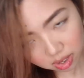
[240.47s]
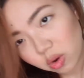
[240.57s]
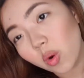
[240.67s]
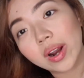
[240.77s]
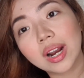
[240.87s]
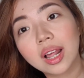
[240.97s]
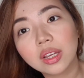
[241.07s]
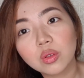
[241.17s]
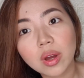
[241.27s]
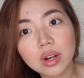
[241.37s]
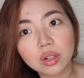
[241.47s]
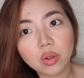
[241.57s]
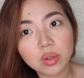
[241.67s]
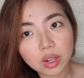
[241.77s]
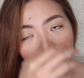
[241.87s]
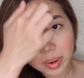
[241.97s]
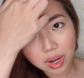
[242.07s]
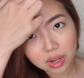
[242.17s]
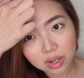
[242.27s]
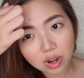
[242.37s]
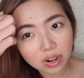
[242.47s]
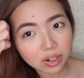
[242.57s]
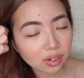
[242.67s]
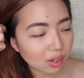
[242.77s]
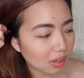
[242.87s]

dua warna lagi tuh undertone-nya lumayan dark